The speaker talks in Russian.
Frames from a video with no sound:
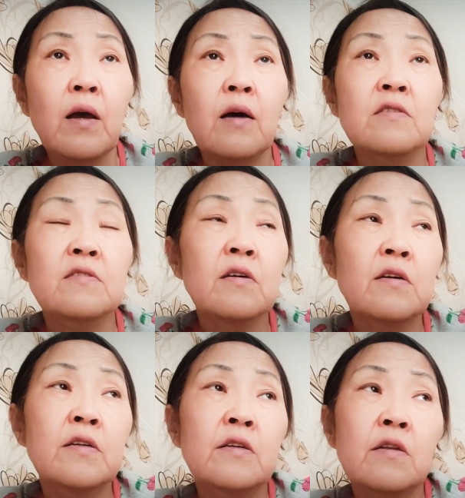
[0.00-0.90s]
а
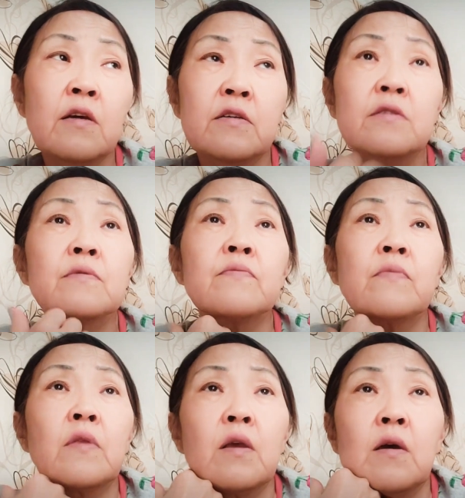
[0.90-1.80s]
за рерайт.
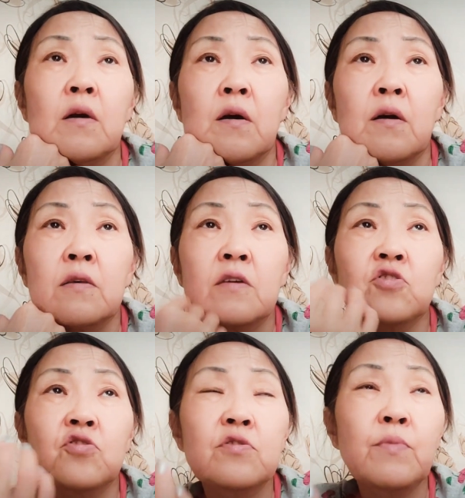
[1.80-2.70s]
А я
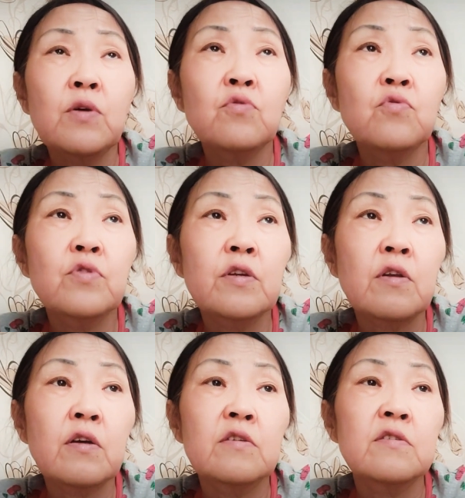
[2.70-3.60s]
же не могу
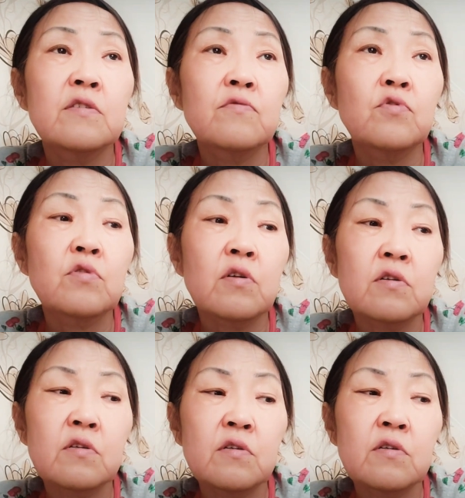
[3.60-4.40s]
рерайтить, вот как